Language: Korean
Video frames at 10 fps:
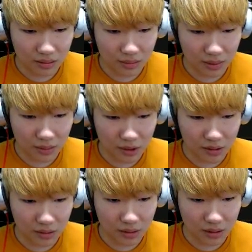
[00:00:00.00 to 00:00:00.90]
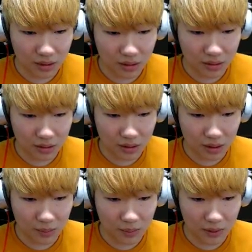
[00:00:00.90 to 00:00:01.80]
빨리 만들긴 해야 되는데
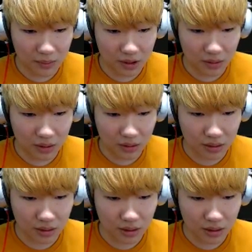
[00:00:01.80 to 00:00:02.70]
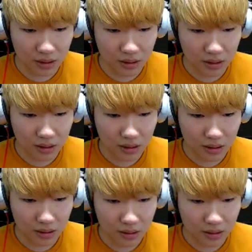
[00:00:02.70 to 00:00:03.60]
스태프 빨리 만들어야 되는데
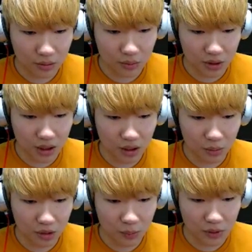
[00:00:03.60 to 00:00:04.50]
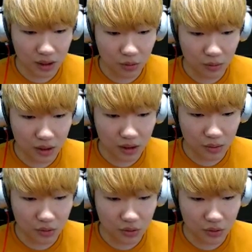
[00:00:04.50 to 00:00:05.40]
좀 늦게 나오면은 피가 너무 많이
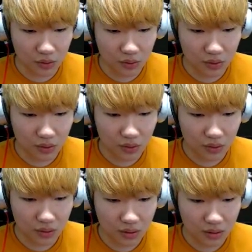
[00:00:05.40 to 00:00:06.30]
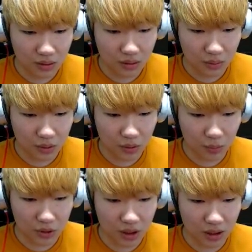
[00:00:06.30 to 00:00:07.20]
달거든요? 저
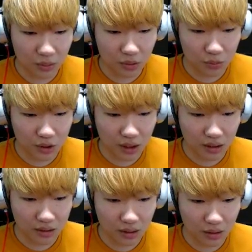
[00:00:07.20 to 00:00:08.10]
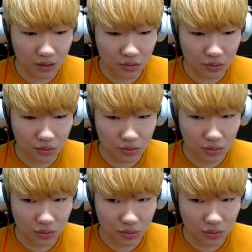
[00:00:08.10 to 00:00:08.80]
밑에 가면 좀 센 애들 나와가지고